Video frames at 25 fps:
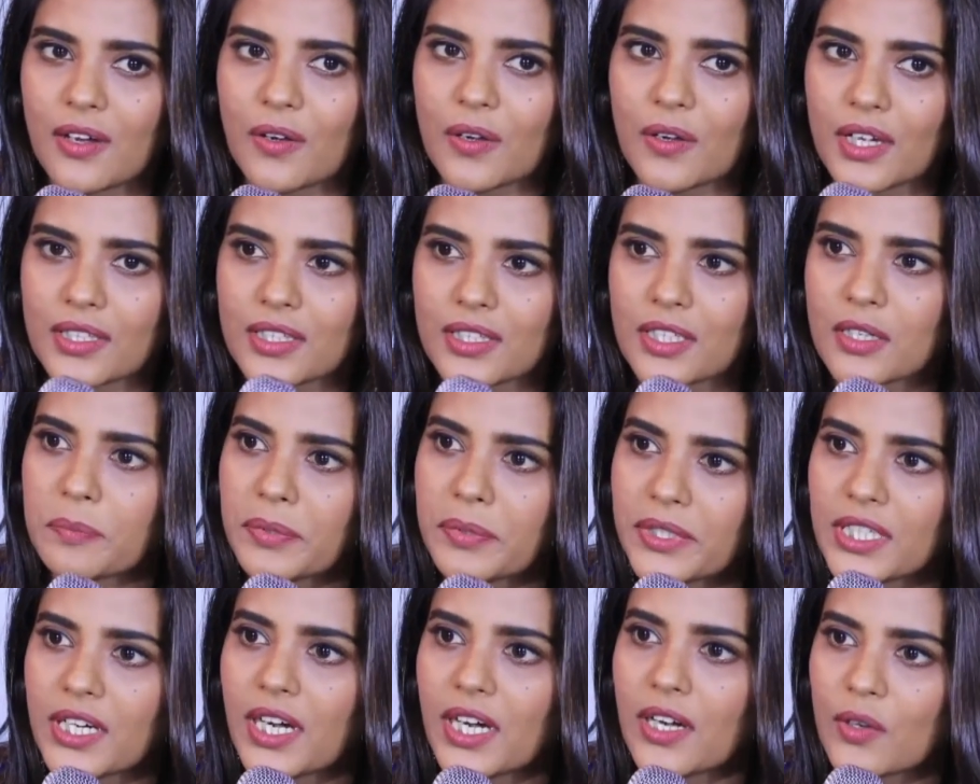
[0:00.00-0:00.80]
ఒక
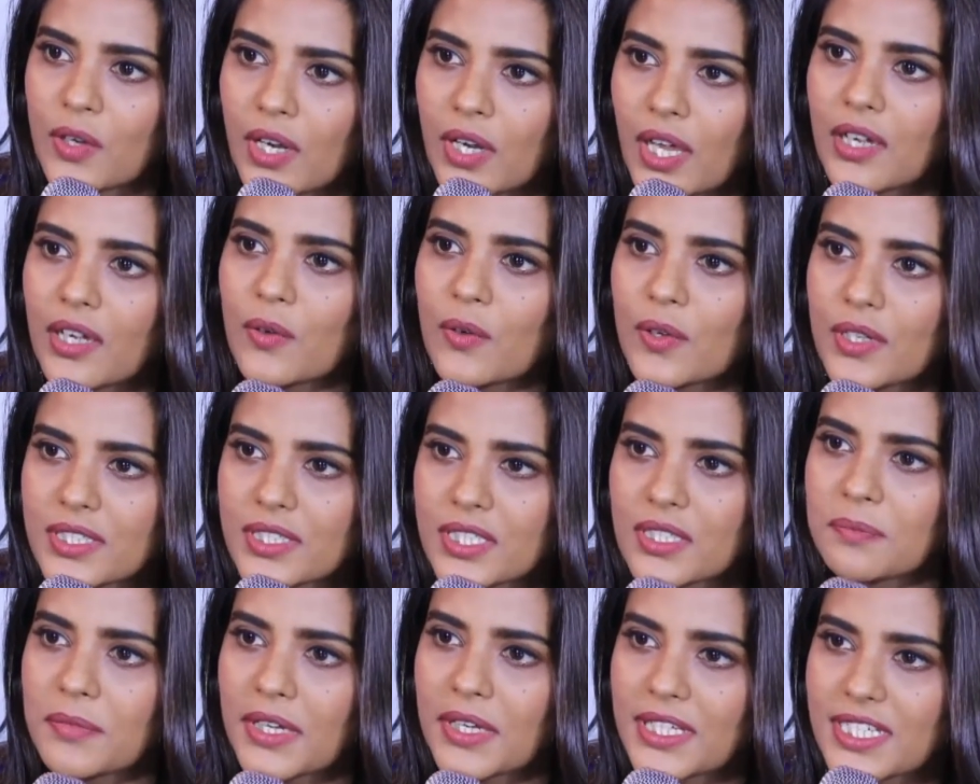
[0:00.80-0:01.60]
తిరుపతి లడ్డులాగా ఒక
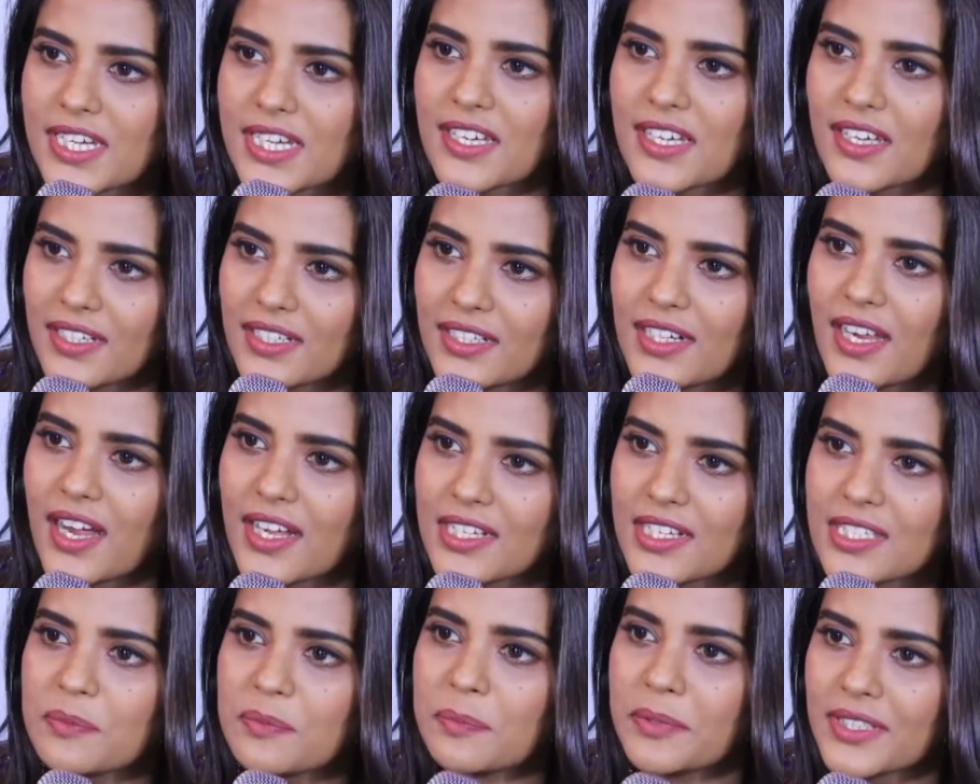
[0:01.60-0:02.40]
సినిమా చేయాలని
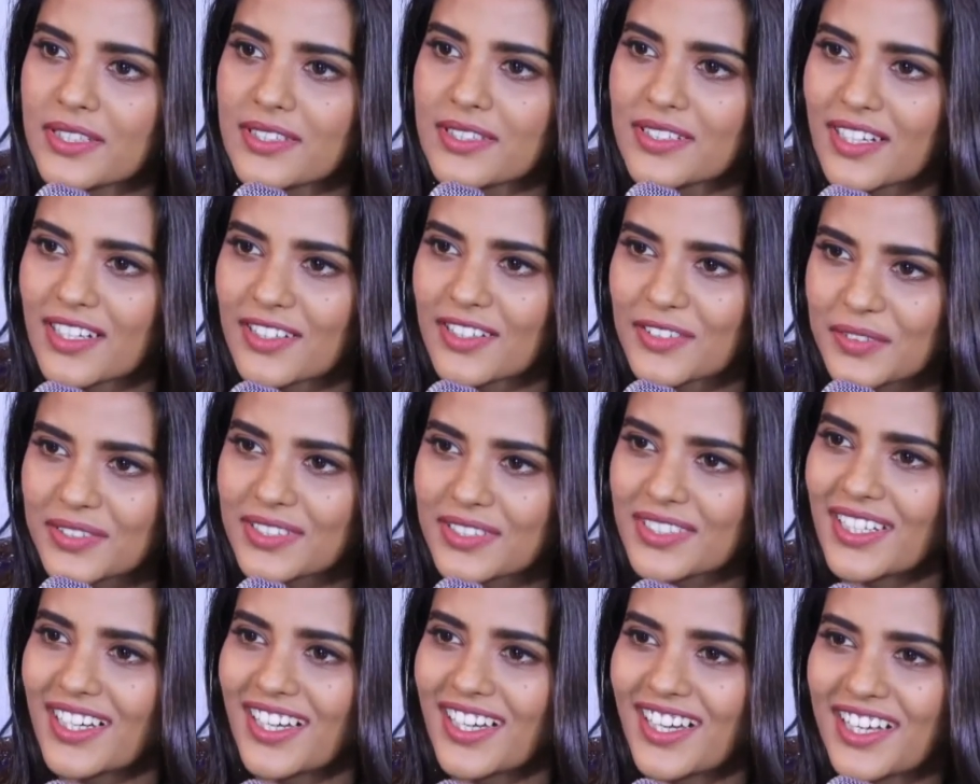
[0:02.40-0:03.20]
ఆశ పెడుతున్నాను
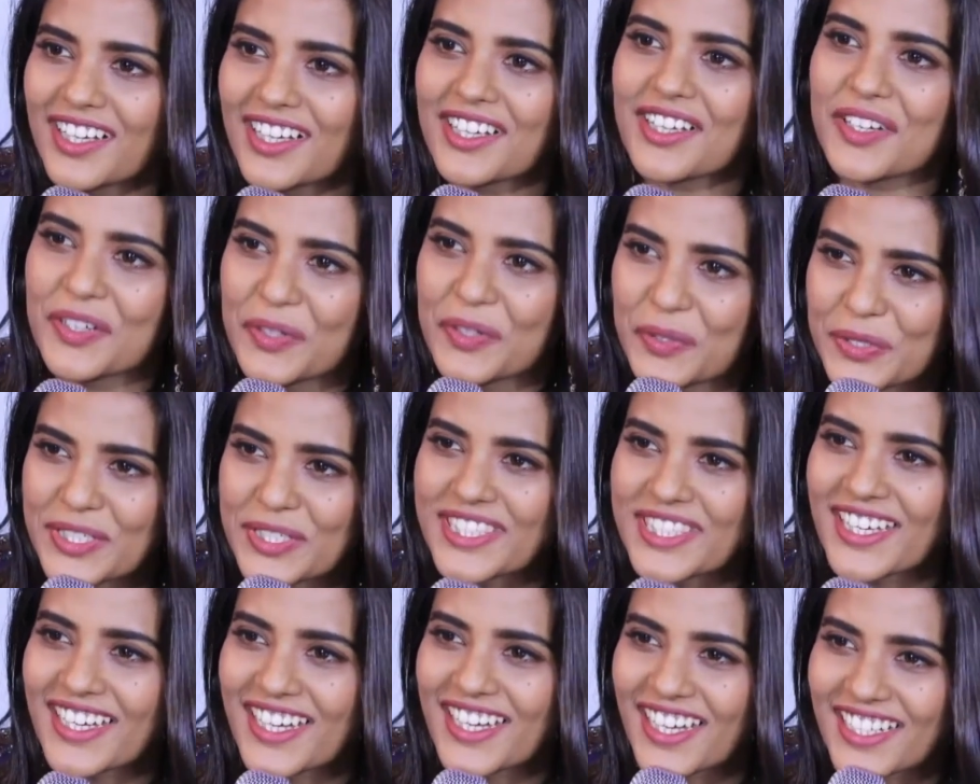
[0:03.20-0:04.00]

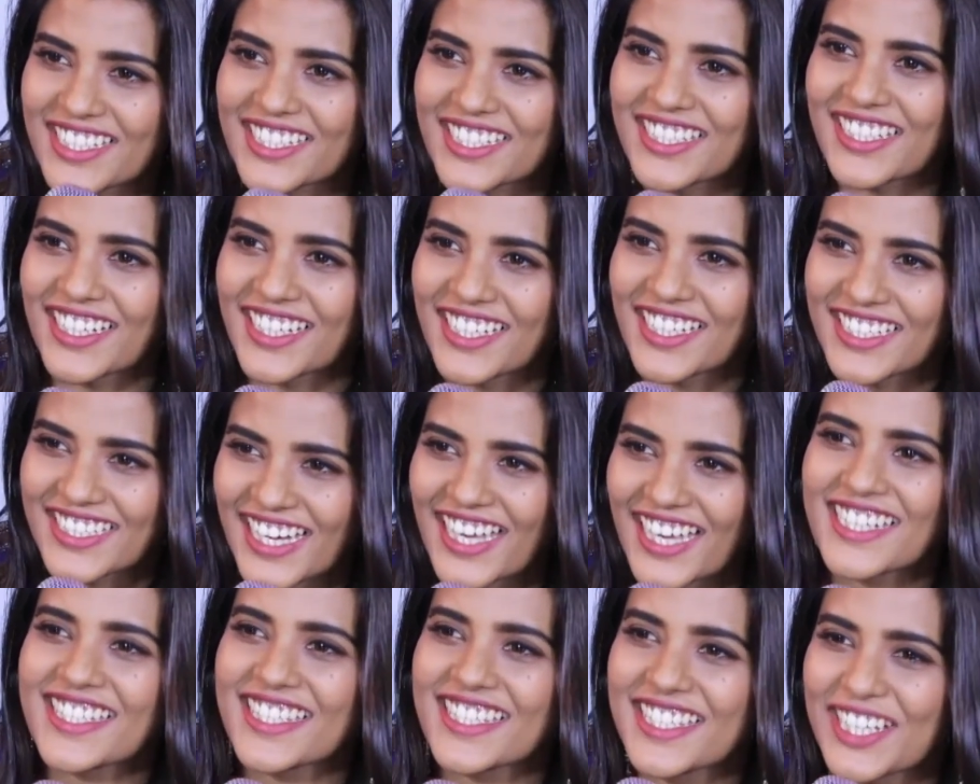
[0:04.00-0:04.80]
వస్తే ఖచ్చితంగా
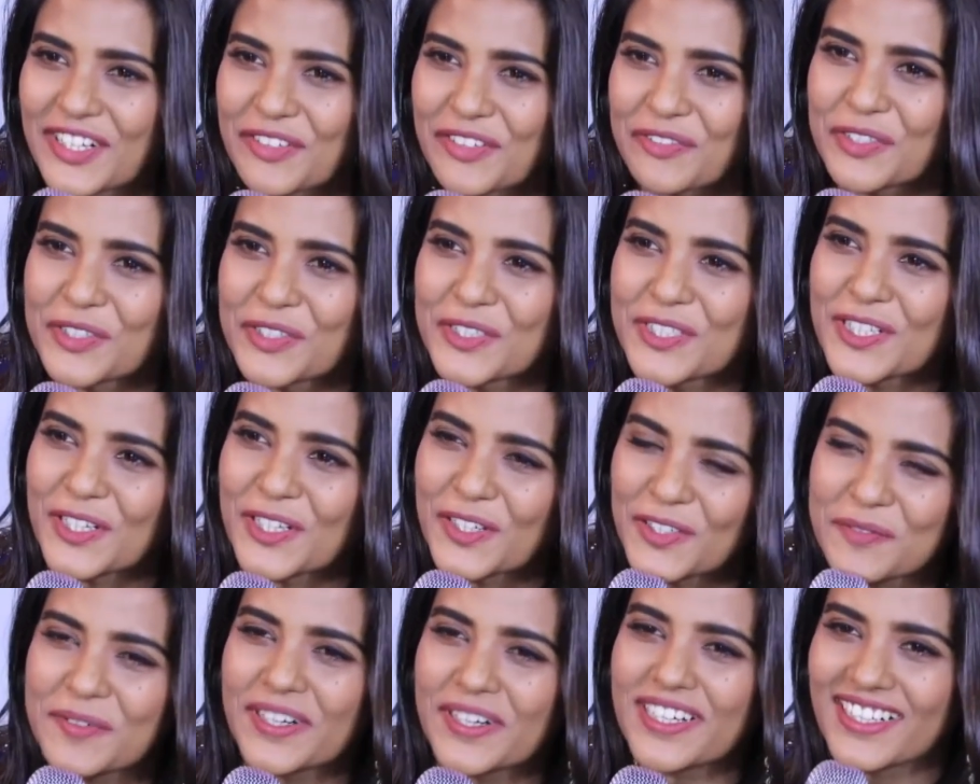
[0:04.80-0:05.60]
చేస్తాను
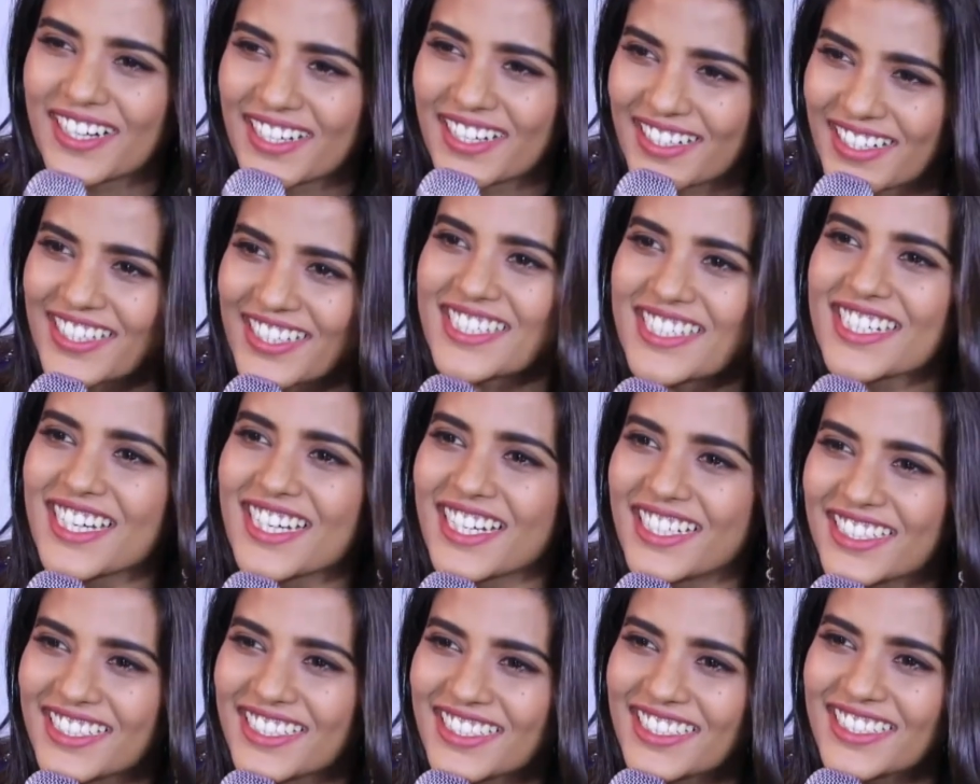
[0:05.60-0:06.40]
ఫ్యూచర్లో బట్ నాకు
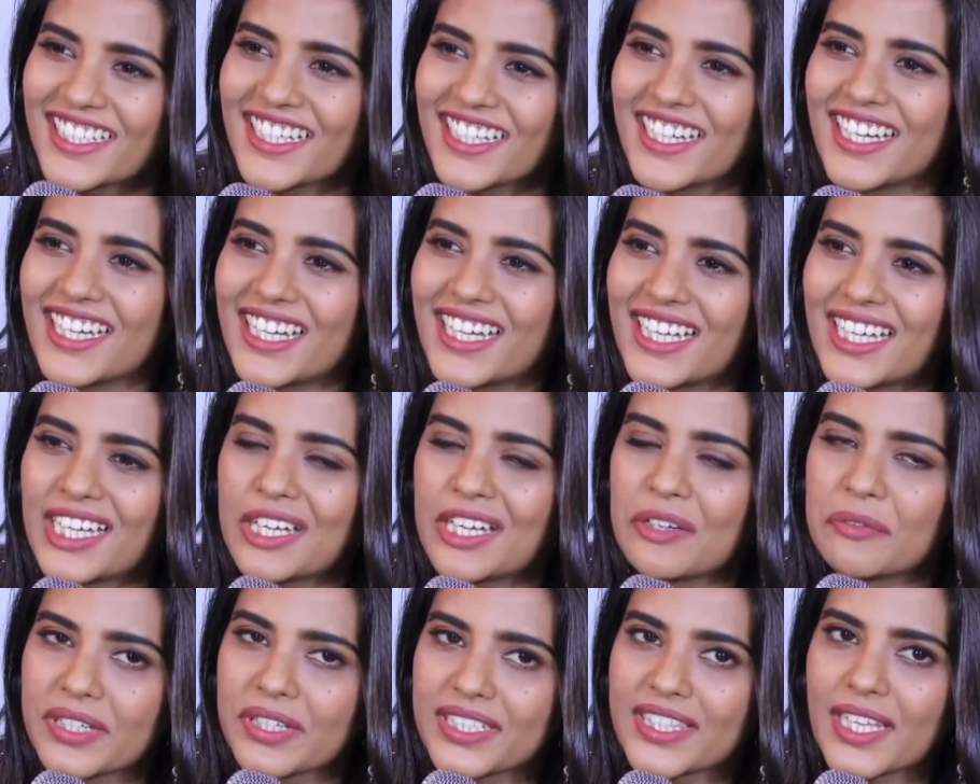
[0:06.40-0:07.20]
నచ్చాలి
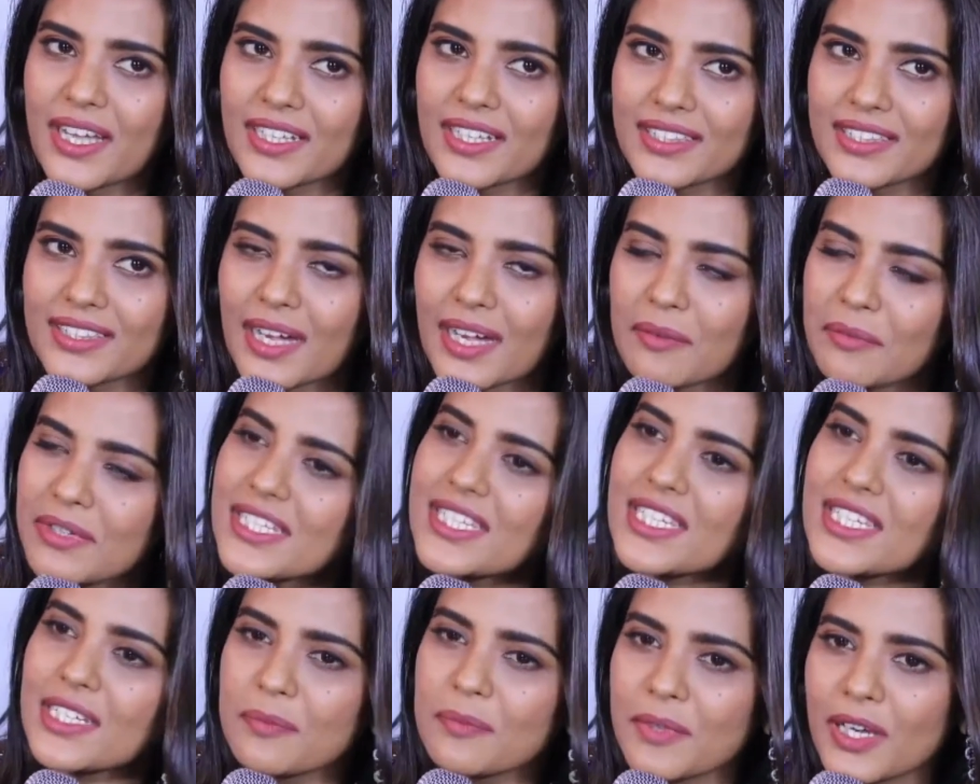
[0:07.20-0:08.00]
బట్ తమిళ
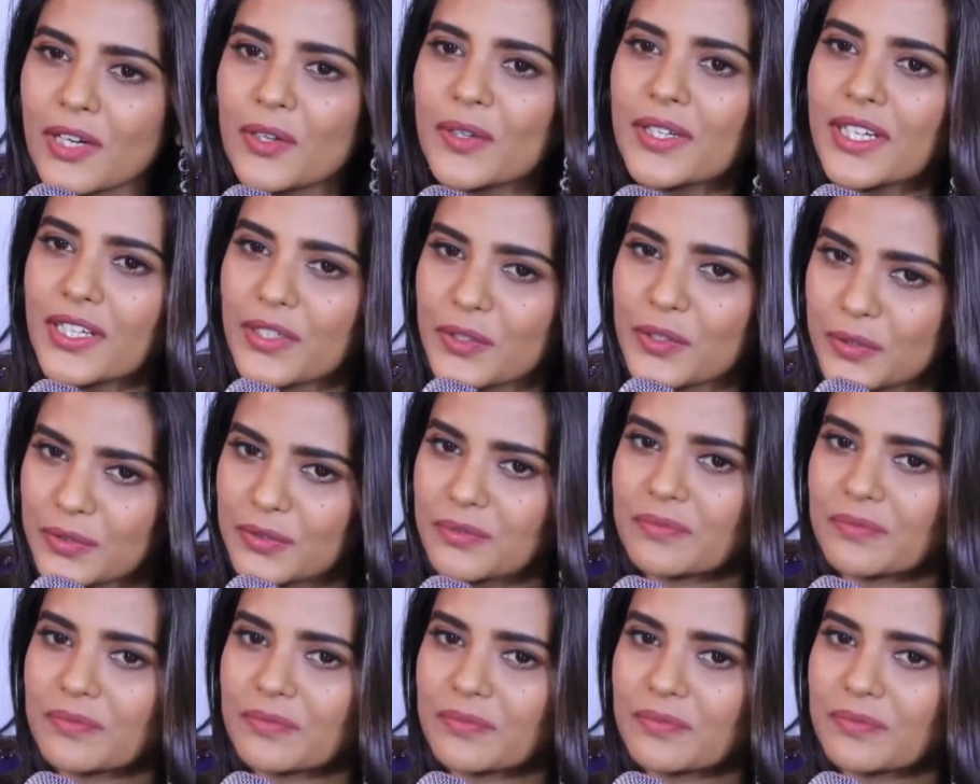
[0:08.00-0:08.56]
సినిమాలో నేను